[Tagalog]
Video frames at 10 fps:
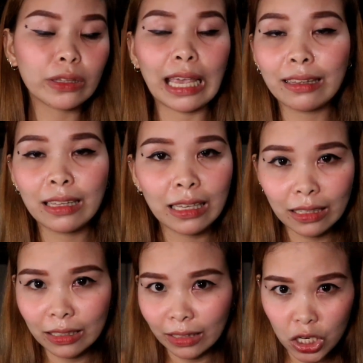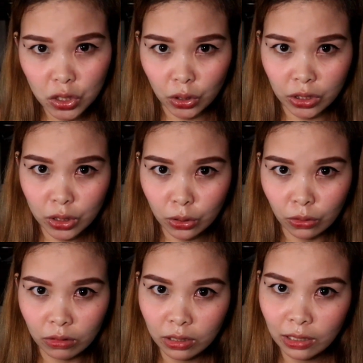without any
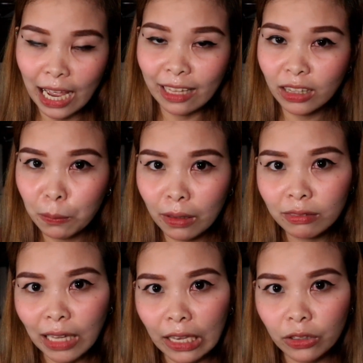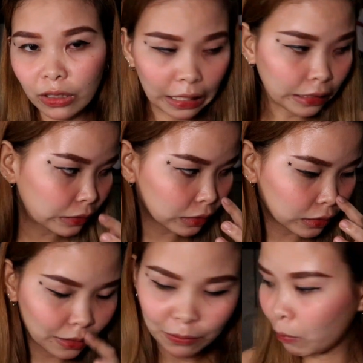irritation. So, lahat naman tayo
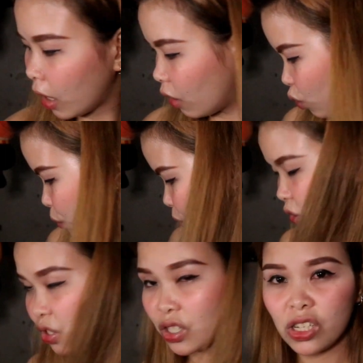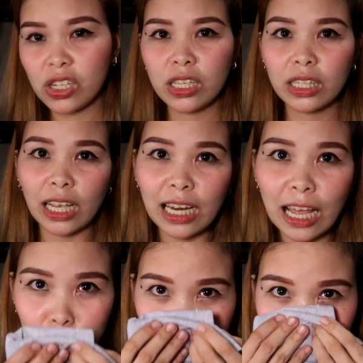guys, mga hoops,
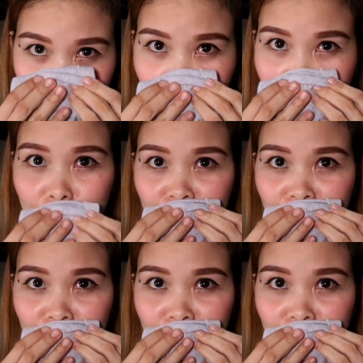ka lang,